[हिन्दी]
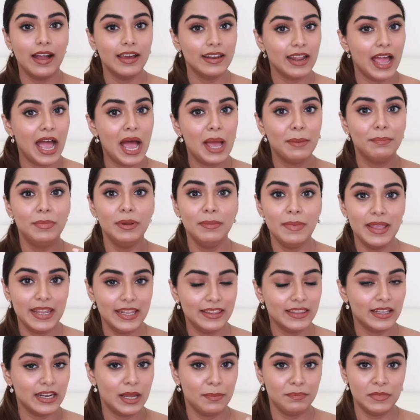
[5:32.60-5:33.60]
अगर आप भी मेरी
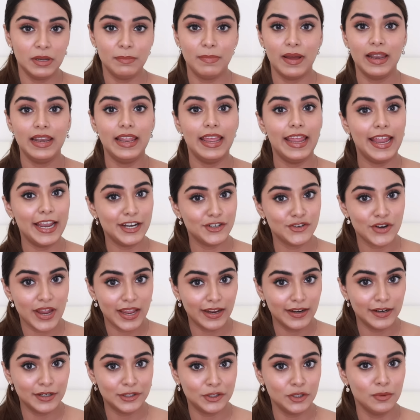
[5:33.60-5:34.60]
तरह अपने बाल एयर ड्राई
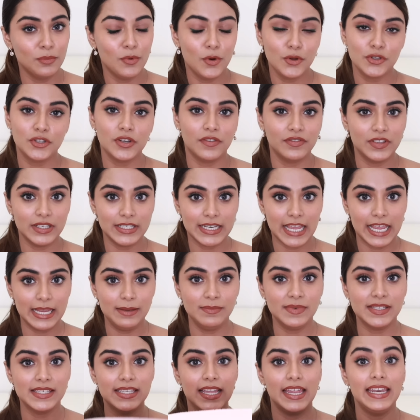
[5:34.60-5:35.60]
करते हो मोस्ट ऑफ द
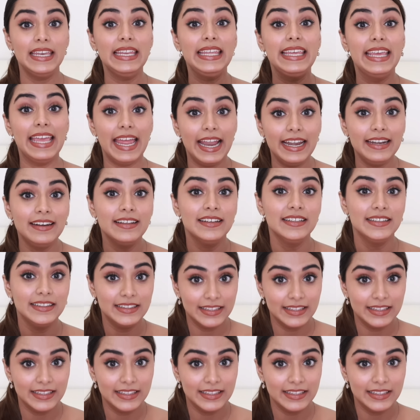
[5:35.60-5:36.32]
टाइम्स देन गेट